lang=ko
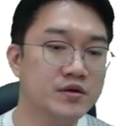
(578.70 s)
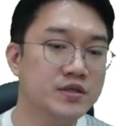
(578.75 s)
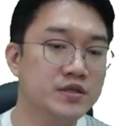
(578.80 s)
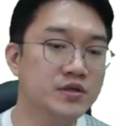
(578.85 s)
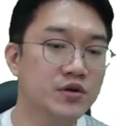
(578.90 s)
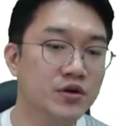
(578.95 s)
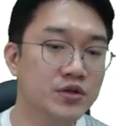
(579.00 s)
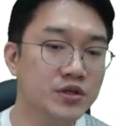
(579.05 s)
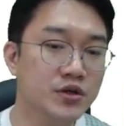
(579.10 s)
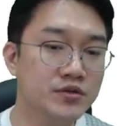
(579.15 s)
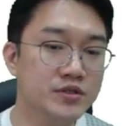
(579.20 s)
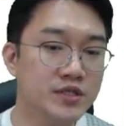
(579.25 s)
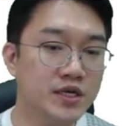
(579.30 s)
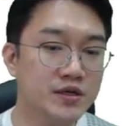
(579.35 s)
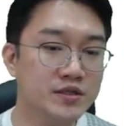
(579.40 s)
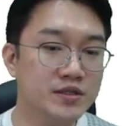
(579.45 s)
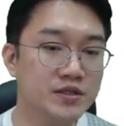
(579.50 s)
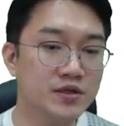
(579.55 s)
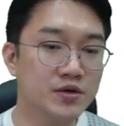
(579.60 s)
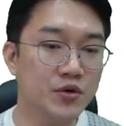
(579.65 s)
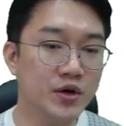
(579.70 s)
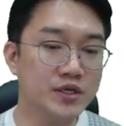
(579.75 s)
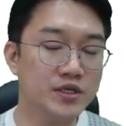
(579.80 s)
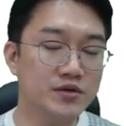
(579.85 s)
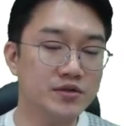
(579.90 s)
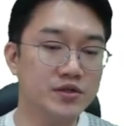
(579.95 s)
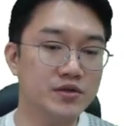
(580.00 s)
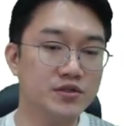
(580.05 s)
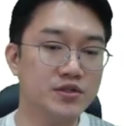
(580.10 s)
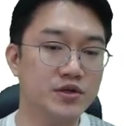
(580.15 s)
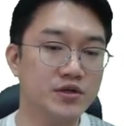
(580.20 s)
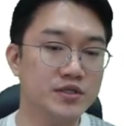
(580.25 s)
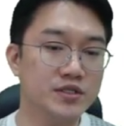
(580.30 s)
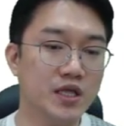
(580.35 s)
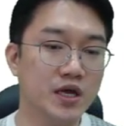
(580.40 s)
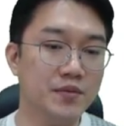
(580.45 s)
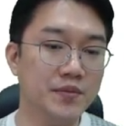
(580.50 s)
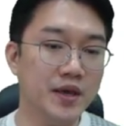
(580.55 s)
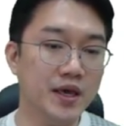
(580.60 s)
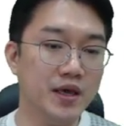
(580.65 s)
그런 현상들 환경 설정 그
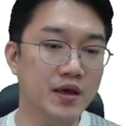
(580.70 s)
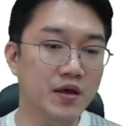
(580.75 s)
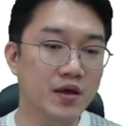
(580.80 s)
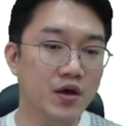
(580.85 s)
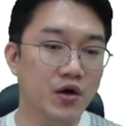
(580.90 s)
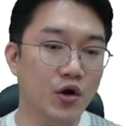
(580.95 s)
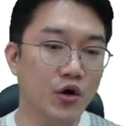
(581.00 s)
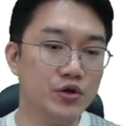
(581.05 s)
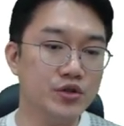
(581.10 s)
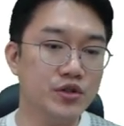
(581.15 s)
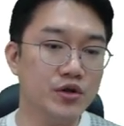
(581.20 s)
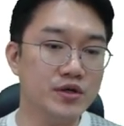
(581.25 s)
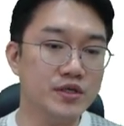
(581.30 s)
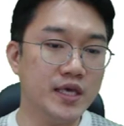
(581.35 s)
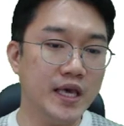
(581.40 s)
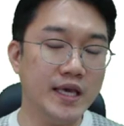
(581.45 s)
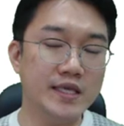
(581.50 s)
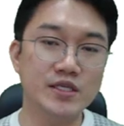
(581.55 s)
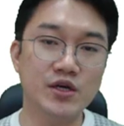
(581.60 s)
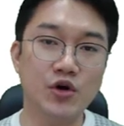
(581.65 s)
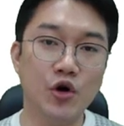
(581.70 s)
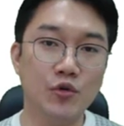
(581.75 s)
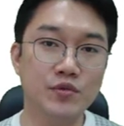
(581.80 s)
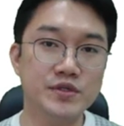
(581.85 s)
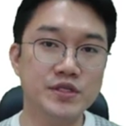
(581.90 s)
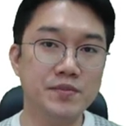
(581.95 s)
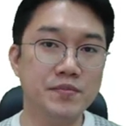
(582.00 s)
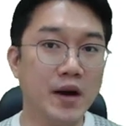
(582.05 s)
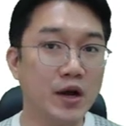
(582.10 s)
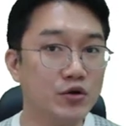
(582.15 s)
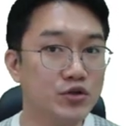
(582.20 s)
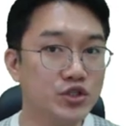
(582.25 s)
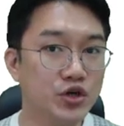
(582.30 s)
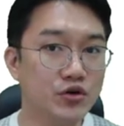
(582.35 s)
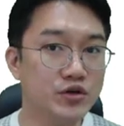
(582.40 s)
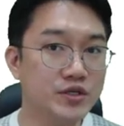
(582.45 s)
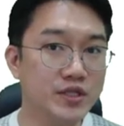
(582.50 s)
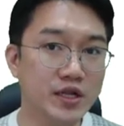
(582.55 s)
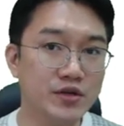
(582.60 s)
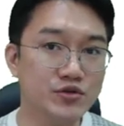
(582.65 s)
다음에 어떤 계정 없이 바로
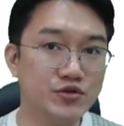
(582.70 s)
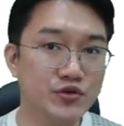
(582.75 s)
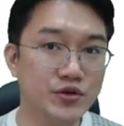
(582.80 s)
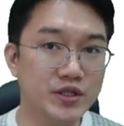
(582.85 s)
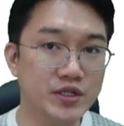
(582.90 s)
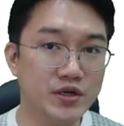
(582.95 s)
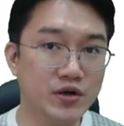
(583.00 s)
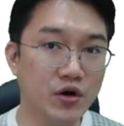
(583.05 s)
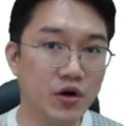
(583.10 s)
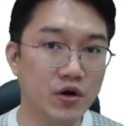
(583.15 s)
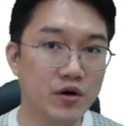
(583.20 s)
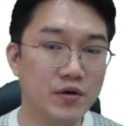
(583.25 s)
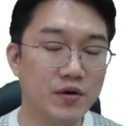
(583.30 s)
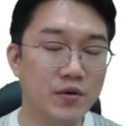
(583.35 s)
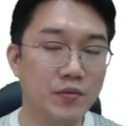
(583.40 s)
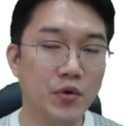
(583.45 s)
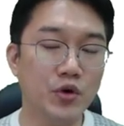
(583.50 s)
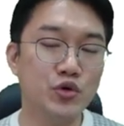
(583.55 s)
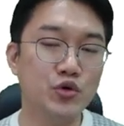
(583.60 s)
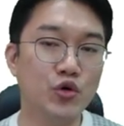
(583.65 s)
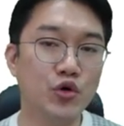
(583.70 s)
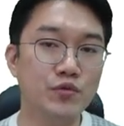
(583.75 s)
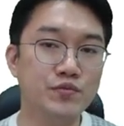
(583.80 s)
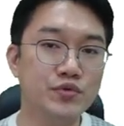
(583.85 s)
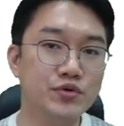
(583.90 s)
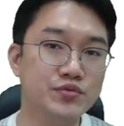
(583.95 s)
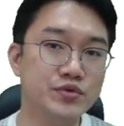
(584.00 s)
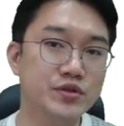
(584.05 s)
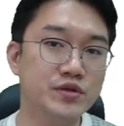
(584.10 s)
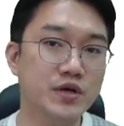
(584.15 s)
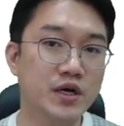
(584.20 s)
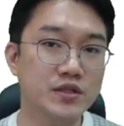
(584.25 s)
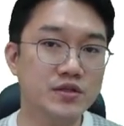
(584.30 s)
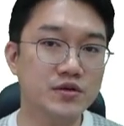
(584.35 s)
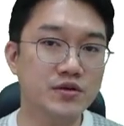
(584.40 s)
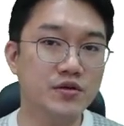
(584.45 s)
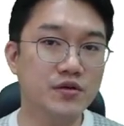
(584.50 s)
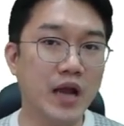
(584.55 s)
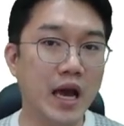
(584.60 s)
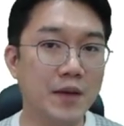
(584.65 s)
접근할 수 있는 거뭐 이런 부분 들
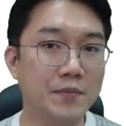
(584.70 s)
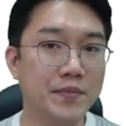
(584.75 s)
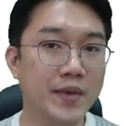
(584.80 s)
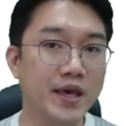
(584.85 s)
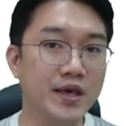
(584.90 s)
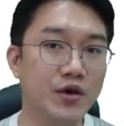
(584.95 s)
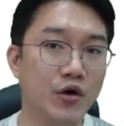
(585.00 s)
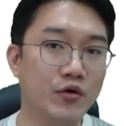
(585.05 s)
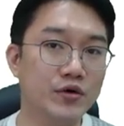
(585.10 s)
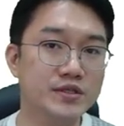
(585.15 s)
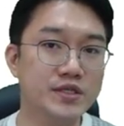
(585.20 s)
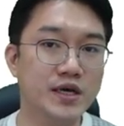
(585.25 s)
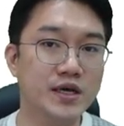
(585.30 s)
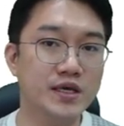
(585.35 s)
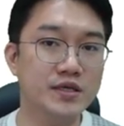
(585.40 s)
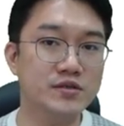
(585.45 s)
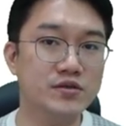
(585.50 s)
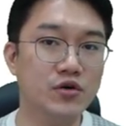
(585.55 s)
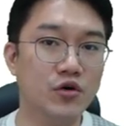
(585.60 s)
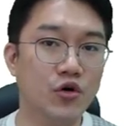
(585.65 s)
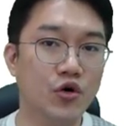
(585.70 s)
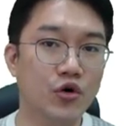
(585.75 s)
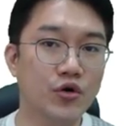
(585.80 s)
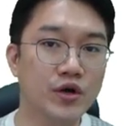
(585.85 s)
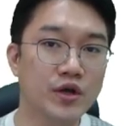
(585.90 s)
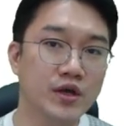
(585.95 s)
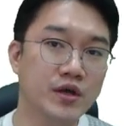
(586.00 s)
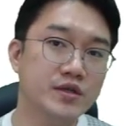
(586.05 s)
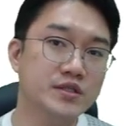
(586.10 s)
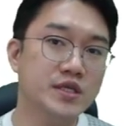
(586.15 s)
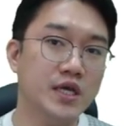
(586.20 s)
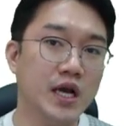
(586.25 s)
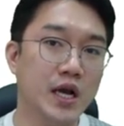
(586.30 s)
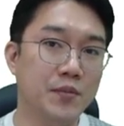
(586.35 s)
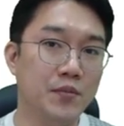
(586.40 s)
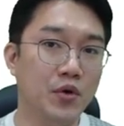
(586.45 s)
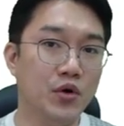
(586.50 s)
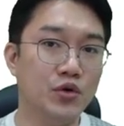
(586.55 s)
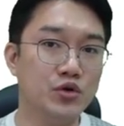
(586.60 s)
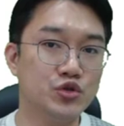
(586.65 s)
같은 경우는 앞에 영상에서 제가
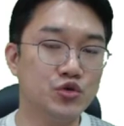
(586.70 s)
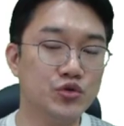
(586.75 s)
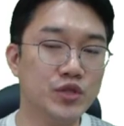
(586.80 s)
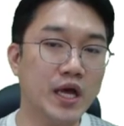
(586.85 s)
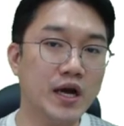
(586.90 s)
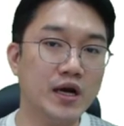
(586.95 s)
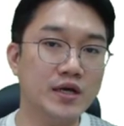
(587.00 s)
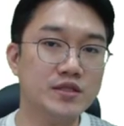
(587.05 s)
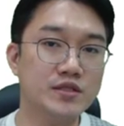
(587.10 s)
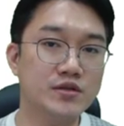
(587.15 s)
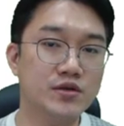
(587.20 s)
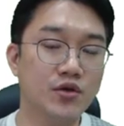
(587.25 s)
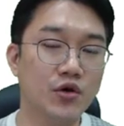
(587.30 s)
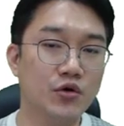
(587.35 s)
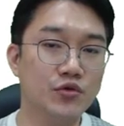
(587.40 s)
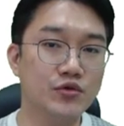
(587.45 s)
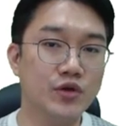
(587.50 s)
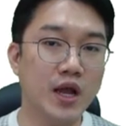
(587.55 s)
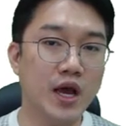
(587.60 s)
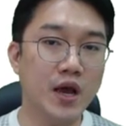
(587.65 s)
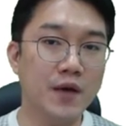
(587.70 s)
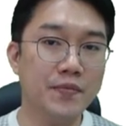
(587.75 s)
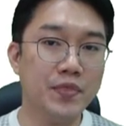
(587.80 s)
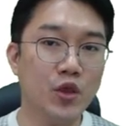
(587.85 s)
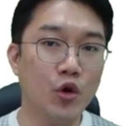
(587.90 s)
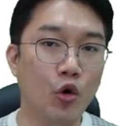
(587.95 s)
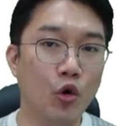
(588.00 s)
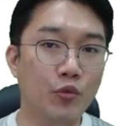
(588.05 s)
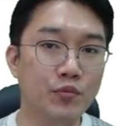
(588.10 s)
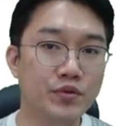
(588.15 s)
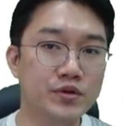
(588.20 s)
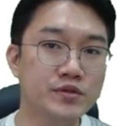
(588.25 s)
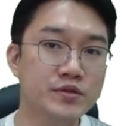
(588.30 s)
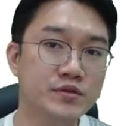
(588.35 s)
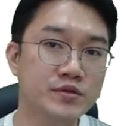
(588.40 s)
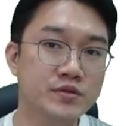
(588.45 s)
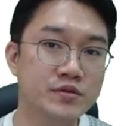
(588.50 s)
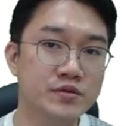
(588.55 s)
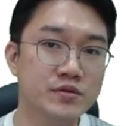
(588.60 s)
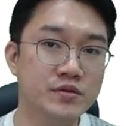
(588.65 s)
뭐 쇼단 같은 경우나
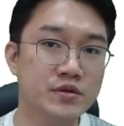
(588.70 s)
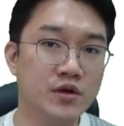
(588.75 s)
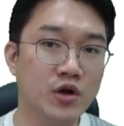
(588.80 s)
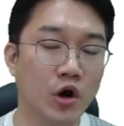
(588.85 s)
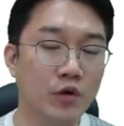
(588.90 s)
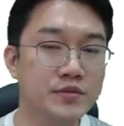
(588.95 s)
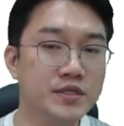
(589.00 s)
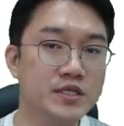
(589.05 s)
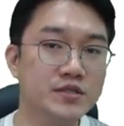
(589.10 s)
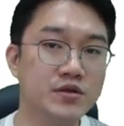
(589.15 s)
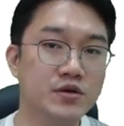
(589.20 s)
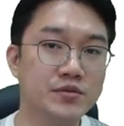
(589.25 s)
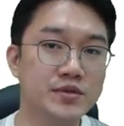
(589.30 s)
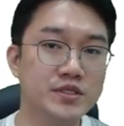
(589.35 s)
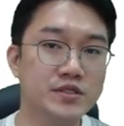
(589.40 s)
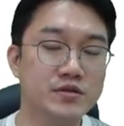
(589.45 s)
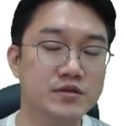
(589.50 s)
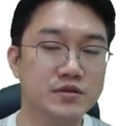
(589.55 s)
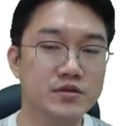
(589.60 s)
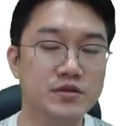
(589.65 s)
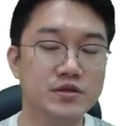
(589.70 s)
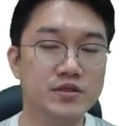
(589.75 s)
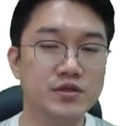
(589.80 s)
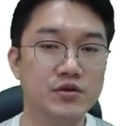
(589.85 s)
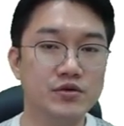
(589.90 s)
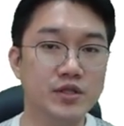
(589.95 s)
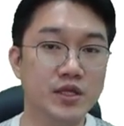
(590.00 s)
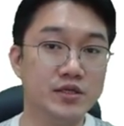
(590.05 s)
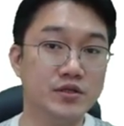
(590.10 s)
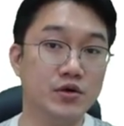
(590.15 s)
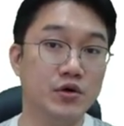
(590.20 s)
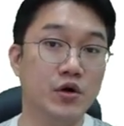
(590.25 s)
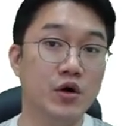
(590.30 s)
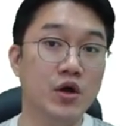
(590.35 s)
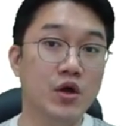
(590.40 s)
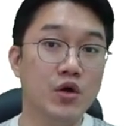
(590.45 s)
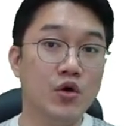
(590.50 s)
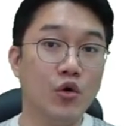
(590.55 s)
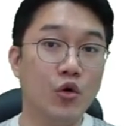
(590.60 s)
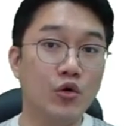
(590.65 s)
오픈 검색 서비스 그런 데서
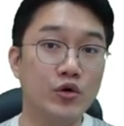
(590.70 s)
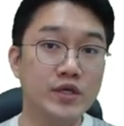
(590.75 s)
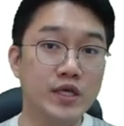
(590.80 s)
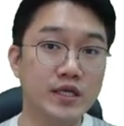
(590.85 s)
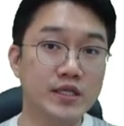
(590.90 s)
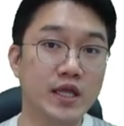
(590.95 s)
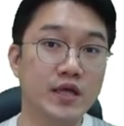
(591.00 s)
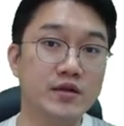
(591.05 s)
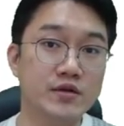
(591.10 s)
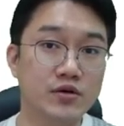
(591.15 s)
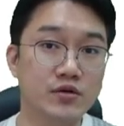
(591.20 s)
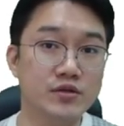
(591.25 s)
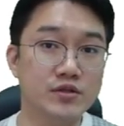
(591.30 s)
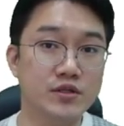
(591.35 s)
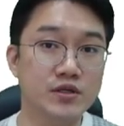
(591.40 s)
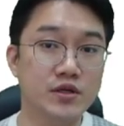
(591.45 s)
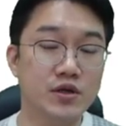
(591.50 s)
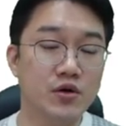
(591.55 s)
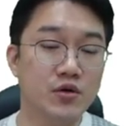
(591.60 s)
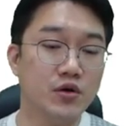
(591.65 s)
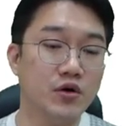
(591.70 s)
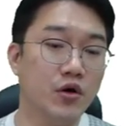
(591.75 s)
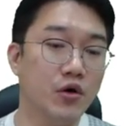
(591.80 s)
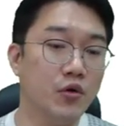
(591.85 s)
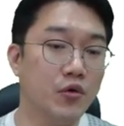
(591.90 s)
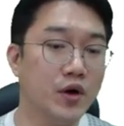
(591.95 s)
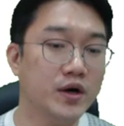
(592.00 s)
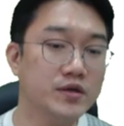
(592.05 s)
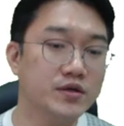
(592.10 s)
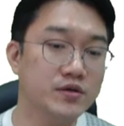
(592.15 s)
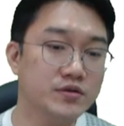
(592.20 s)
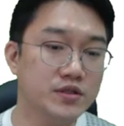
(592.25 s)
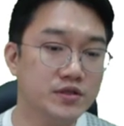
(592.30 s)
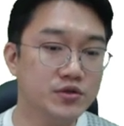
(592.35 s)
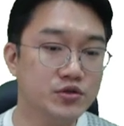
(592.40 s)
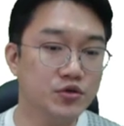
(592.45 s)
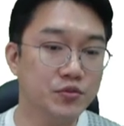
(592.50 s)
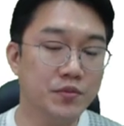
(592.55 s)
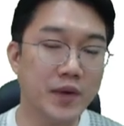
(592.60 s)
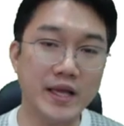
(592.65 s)
공개되는 것들 어,
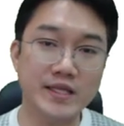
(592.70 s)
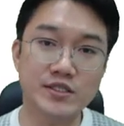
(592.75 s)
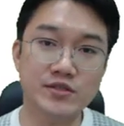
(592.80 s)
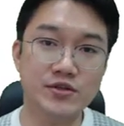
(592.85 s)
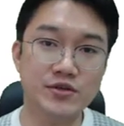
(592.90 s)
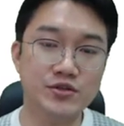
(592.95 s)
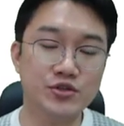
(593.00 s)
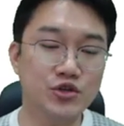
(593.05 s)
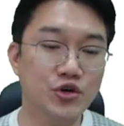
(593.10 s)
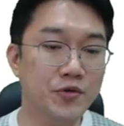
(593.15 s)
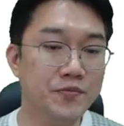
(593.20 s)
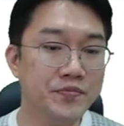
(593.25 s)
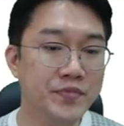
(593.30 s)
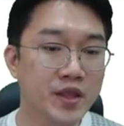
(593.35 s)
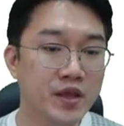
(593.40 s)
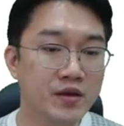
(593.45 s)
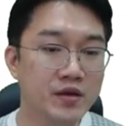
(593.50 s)
환경들을 좀 봤었죠